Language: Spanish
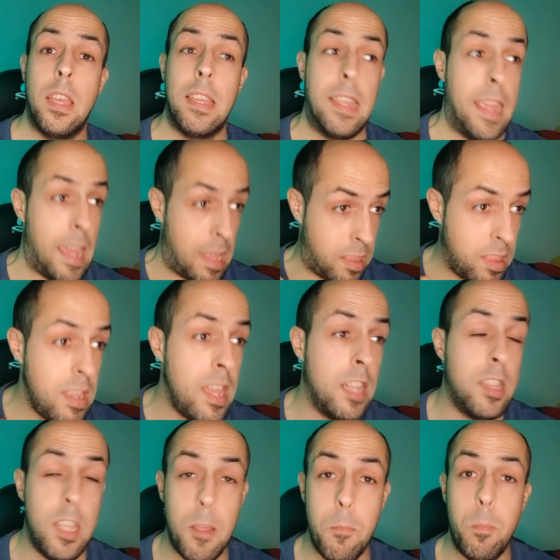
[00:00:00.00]
que hacía
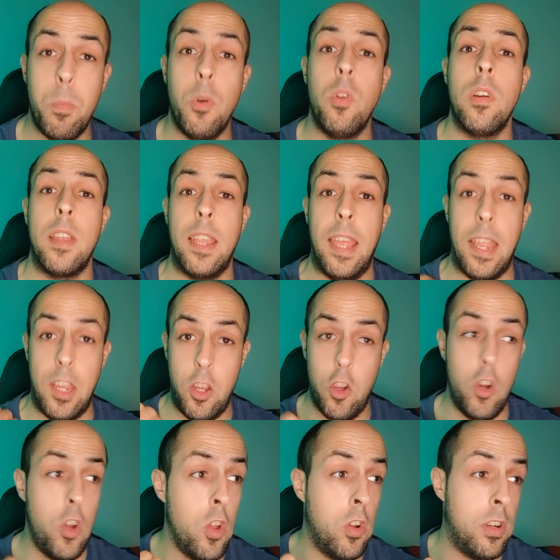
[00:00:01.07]
tiempo que yo
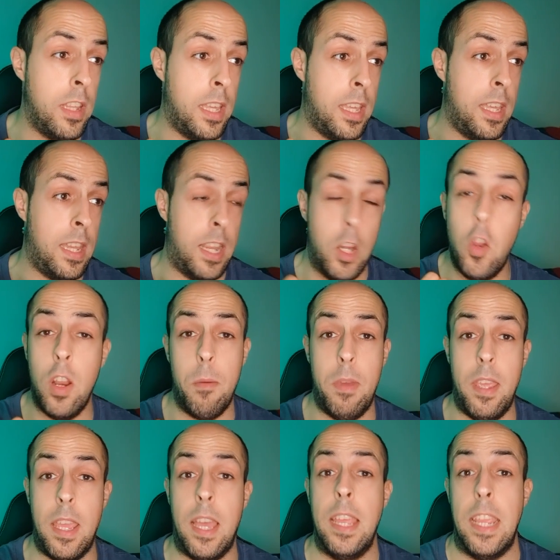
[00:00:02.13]
no le, no le
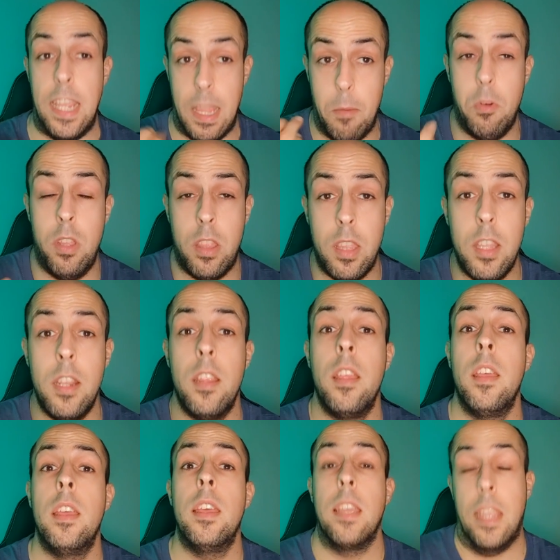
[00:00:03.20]
veía. Y debo decir
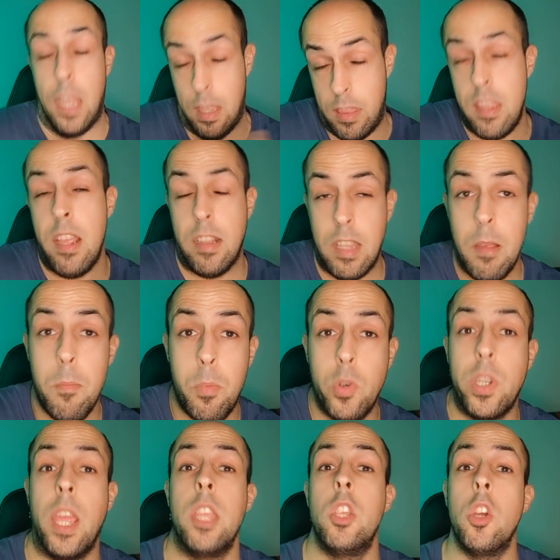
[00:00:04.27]
que hacía
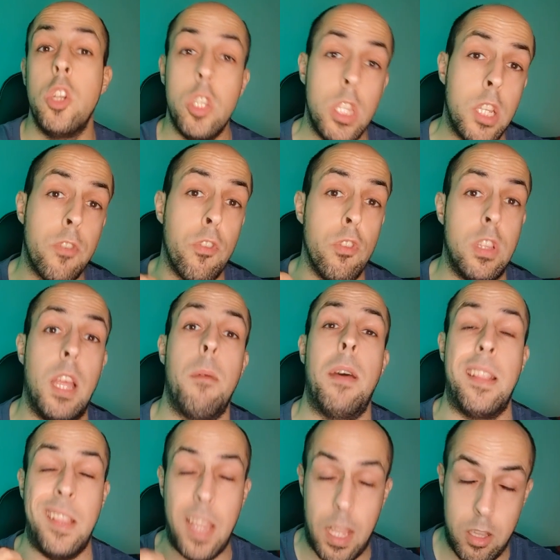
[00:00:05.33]
tiempo que yo no
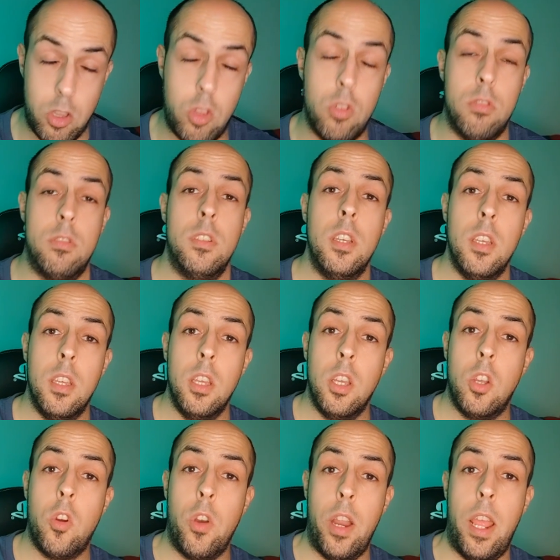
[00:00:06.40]
disfrutaba tanto
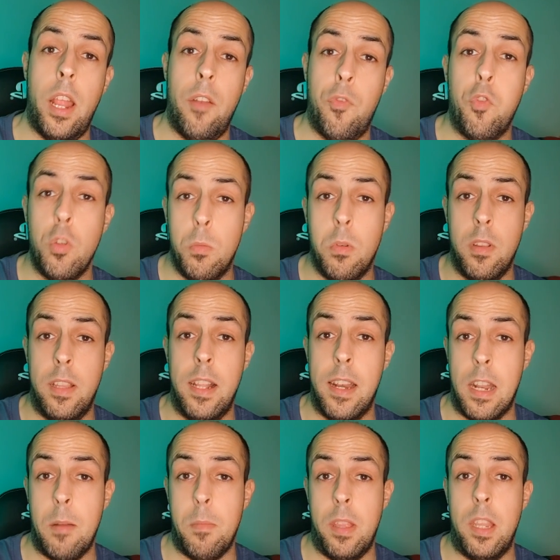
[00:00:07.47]
con el fútbol del
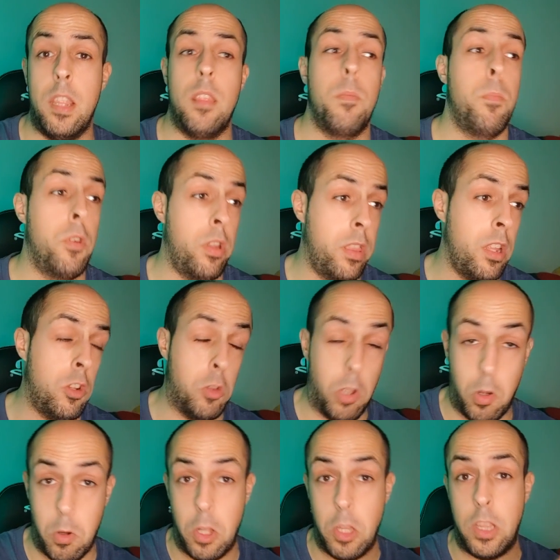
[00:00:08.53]
Real Madrid. Por cierto,
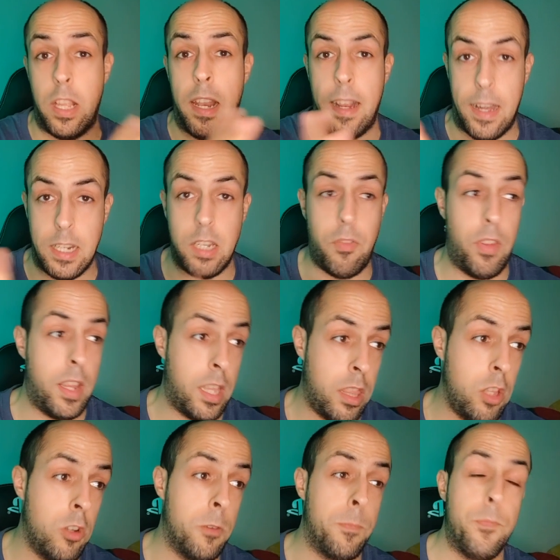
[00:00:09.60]
en cuanto a la
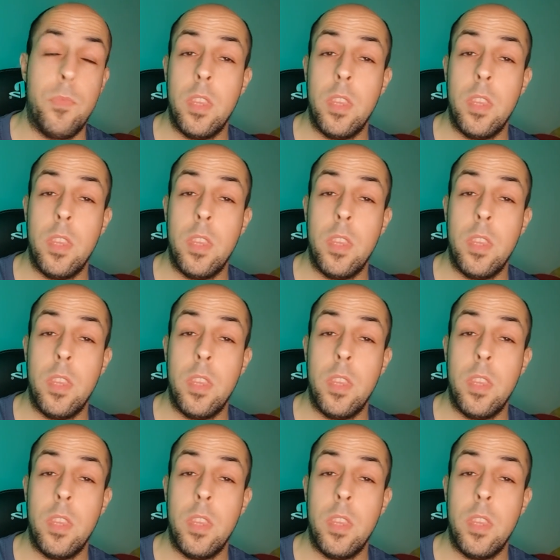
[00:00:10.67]
clasificación,